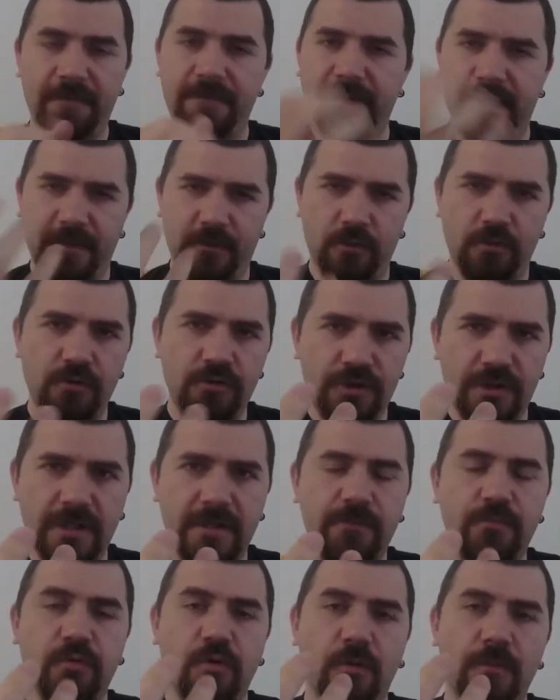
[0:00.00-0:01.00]

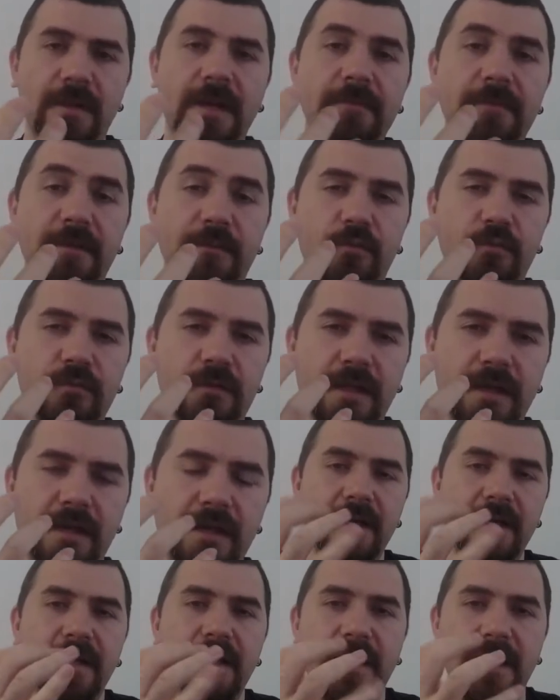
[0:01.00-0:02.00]
Frenolojideki problem de bununla
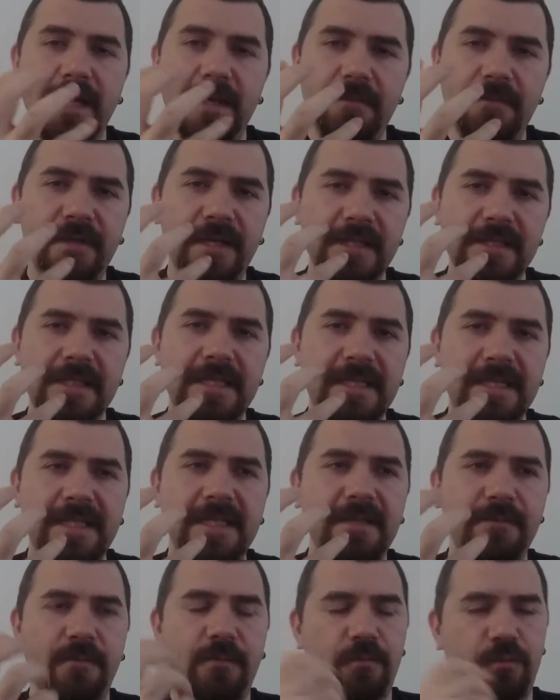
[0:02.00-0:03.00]
e, biraz
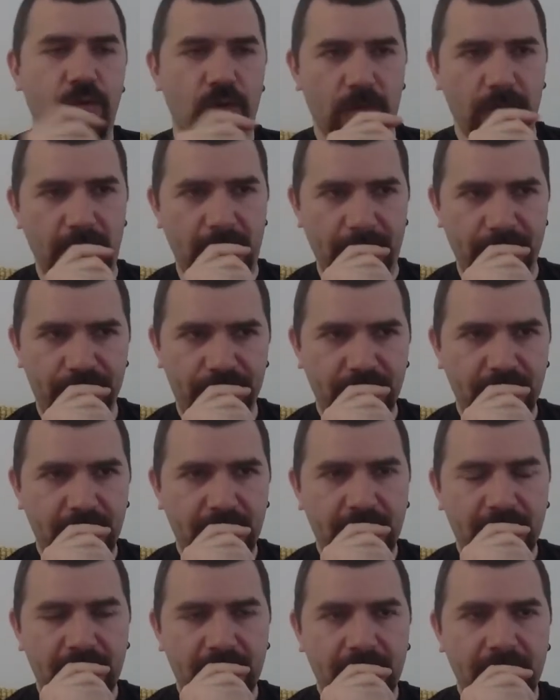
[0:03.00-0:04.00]
ilgili bir problem.
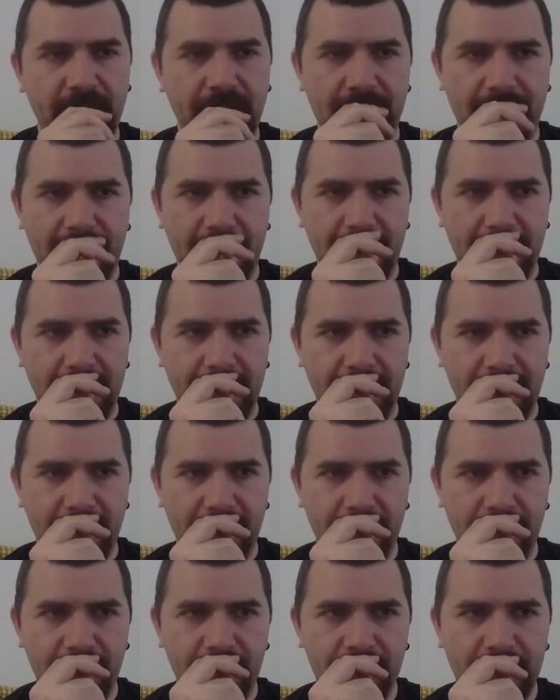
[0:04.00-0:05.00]
E,
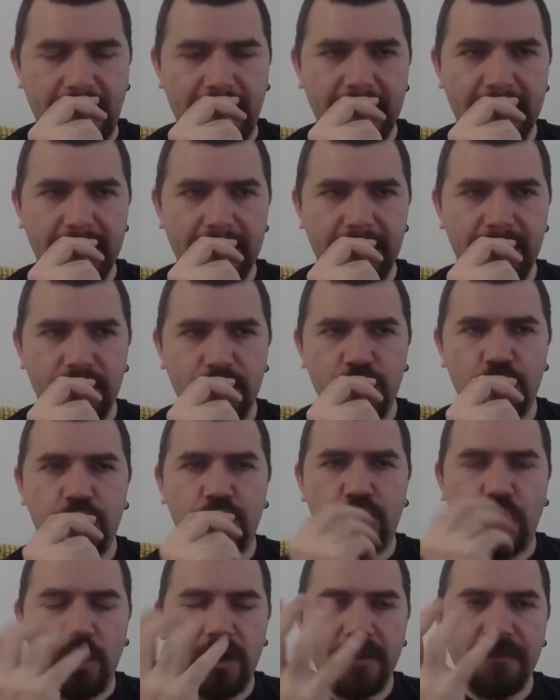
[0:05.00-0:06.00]
yani
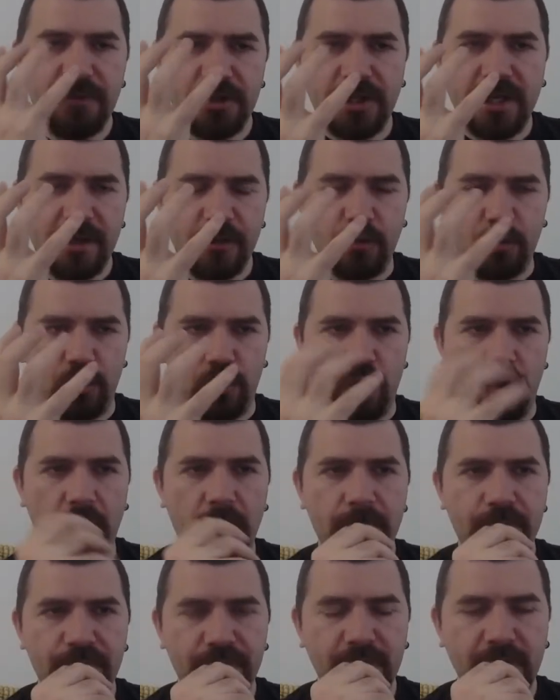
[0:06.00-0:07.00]
şöyle bir şey
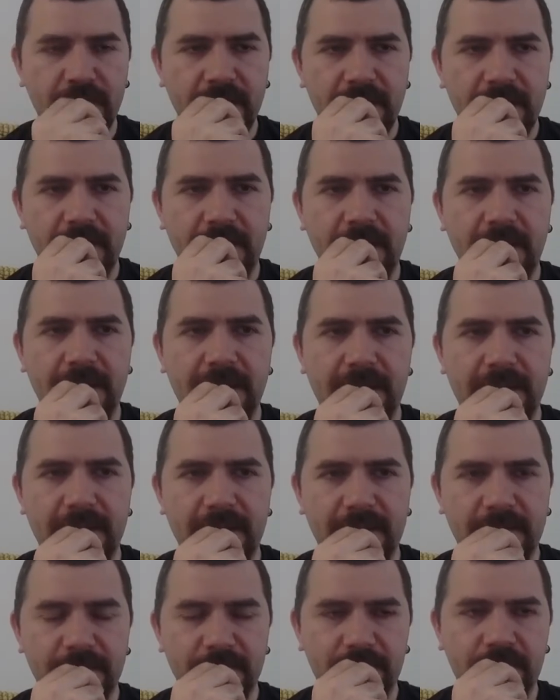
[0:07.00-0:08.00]
oluyor. E,
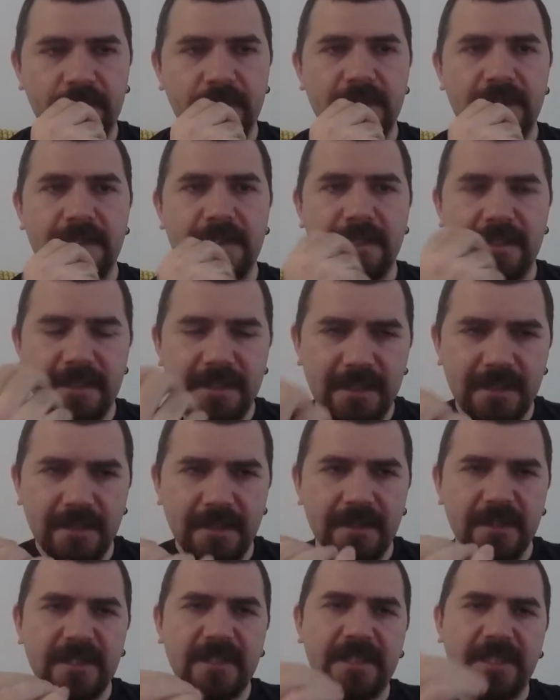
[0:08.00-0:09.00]

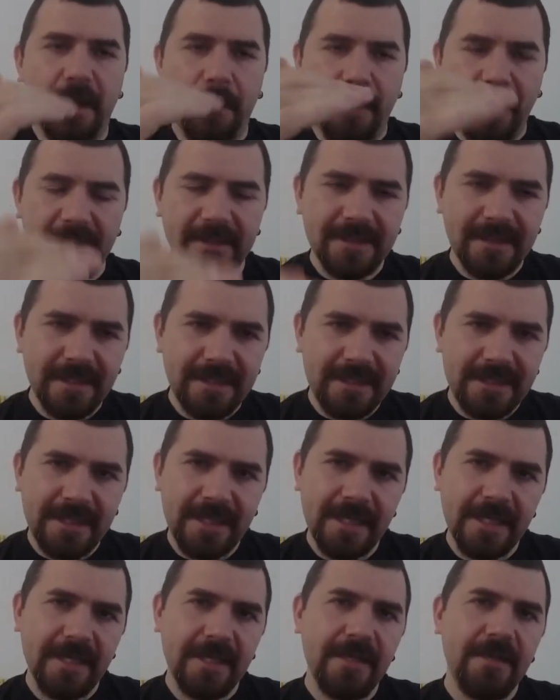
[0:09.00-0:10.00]
sizin
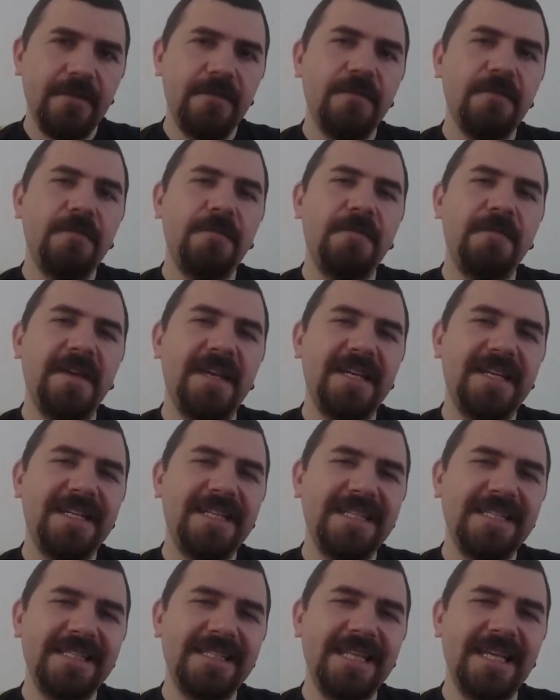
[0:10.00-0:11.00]
tabandaki
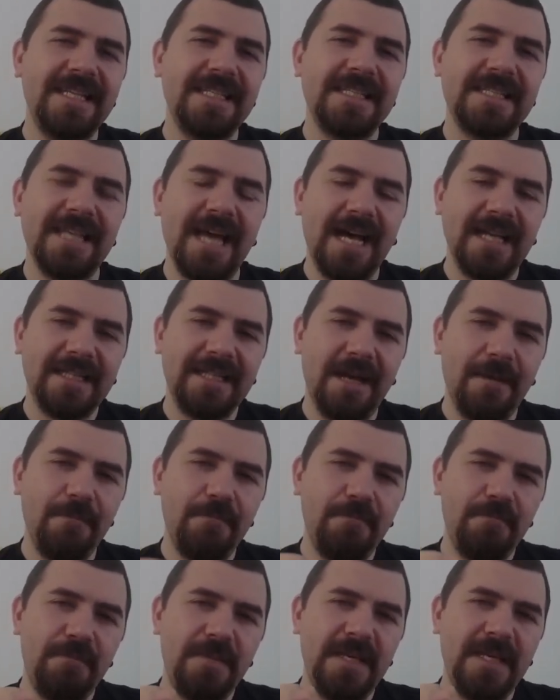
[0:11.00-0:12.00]
verinizde
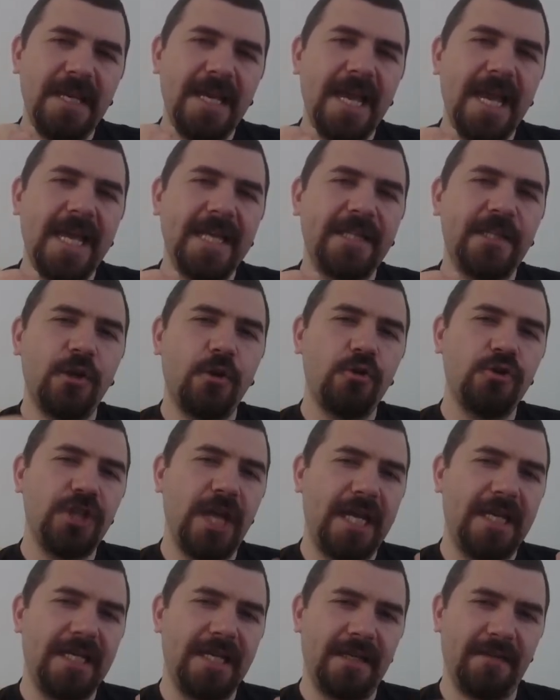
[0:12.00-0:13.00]
zaten bir
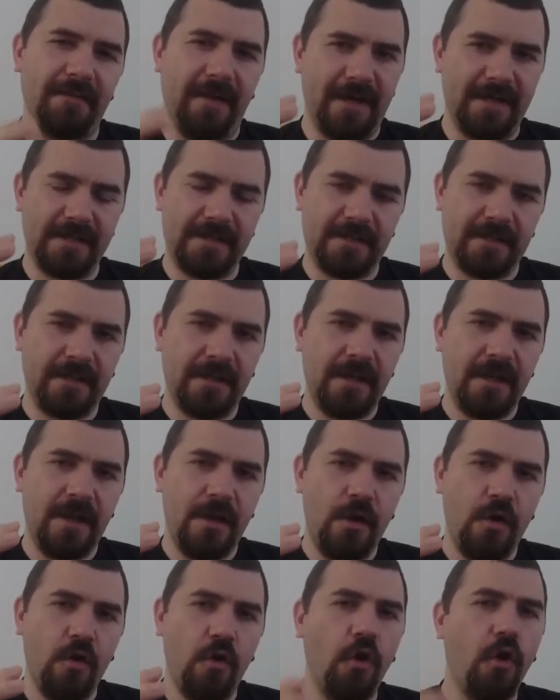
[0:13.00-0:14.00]
heterojenlik var.
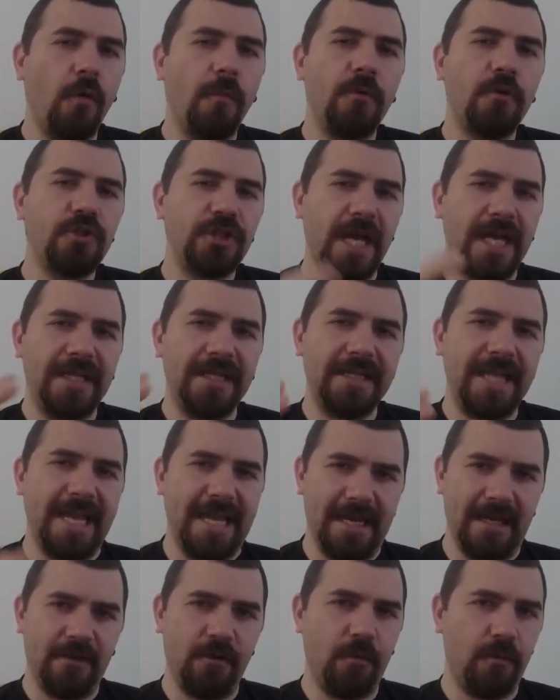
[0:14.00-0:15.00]
Homojen
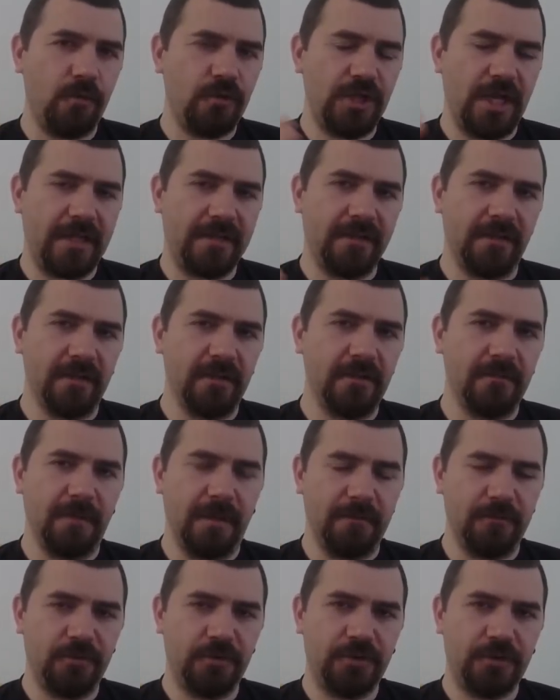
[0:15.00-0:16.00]
değil, homojen
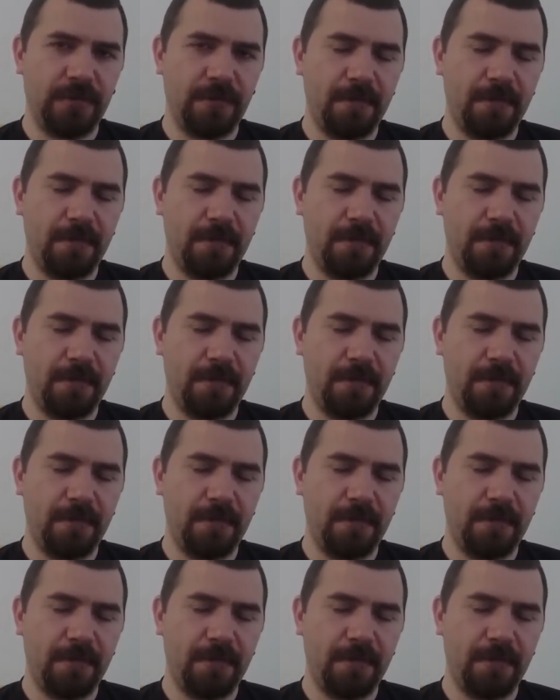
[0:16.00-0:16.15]
dağılmamış.